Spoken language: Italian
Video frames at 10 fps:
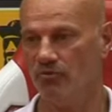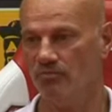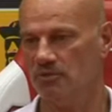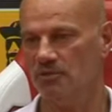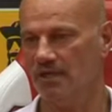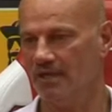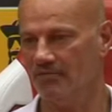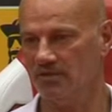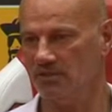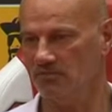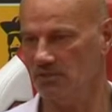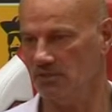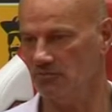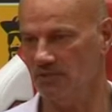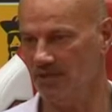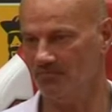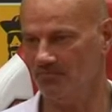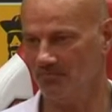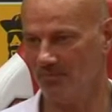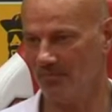commesso delle gravissime
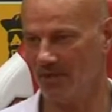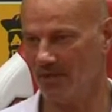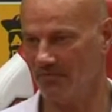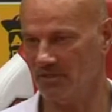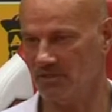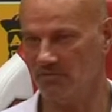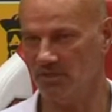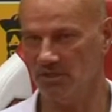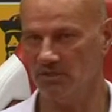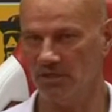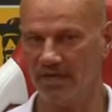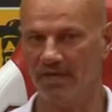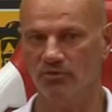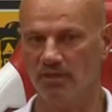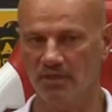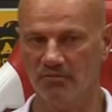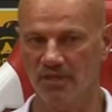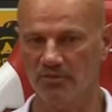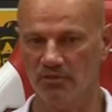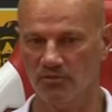ingenuità gravissime ingenuità che hanno
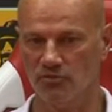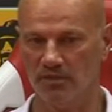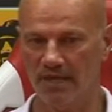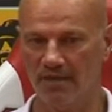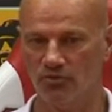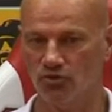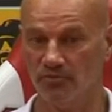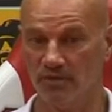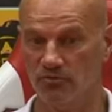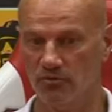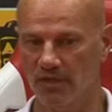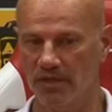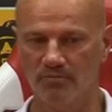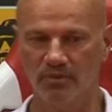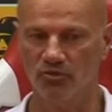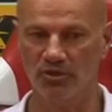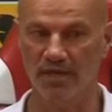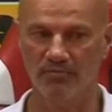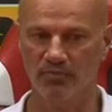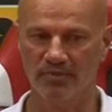determinato il risultato, soprattutto quella del primo
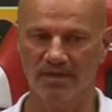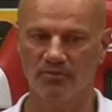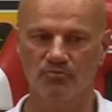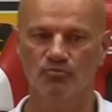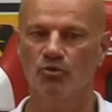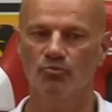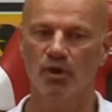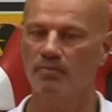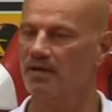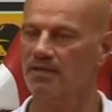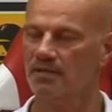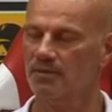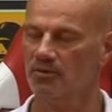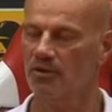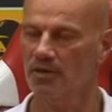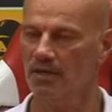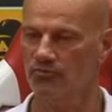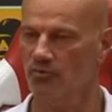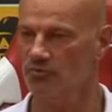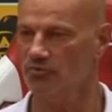tempo, perché non, non puoi prendere gol a
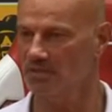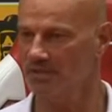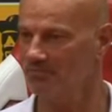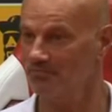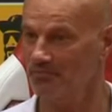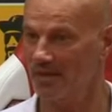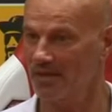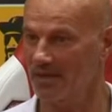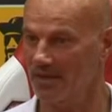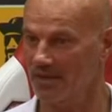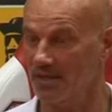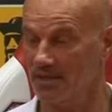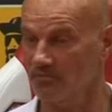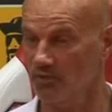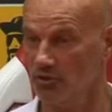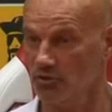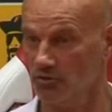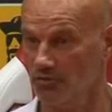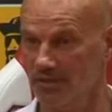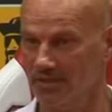due minuti eh, dal
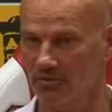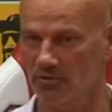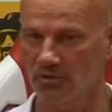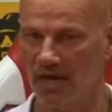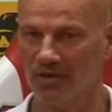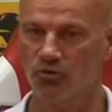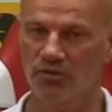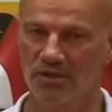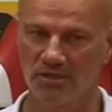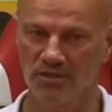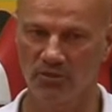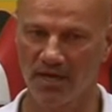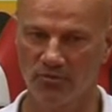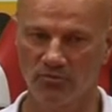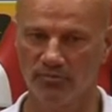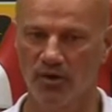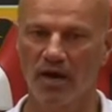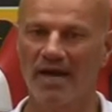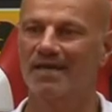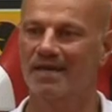riposo, quello è stato, ha condizionato un po'
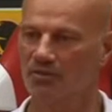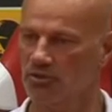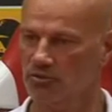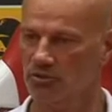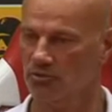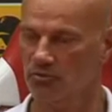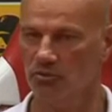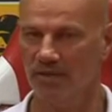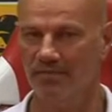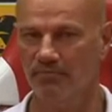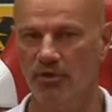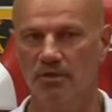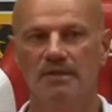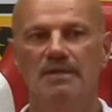anche il nostro secondo tempo,